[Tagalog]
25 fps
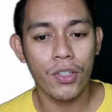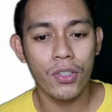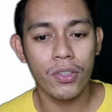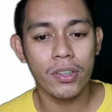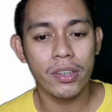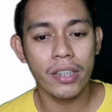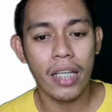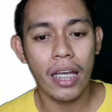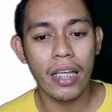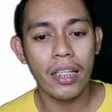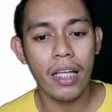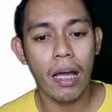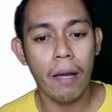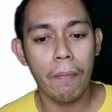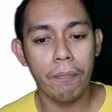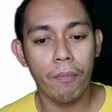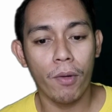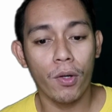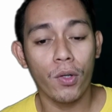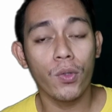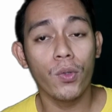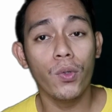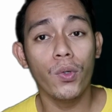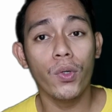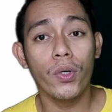O yung sign up
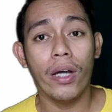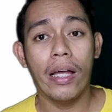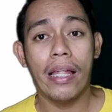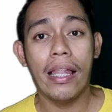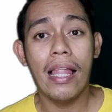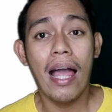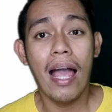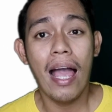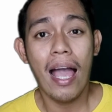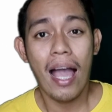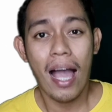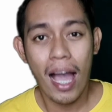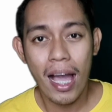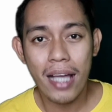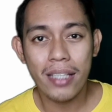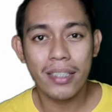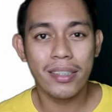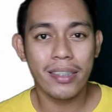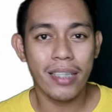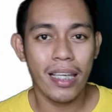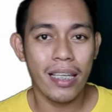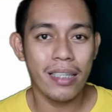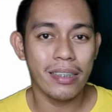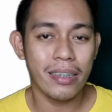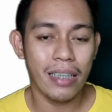for Google
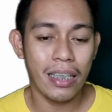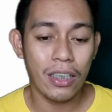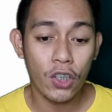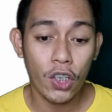AdSense.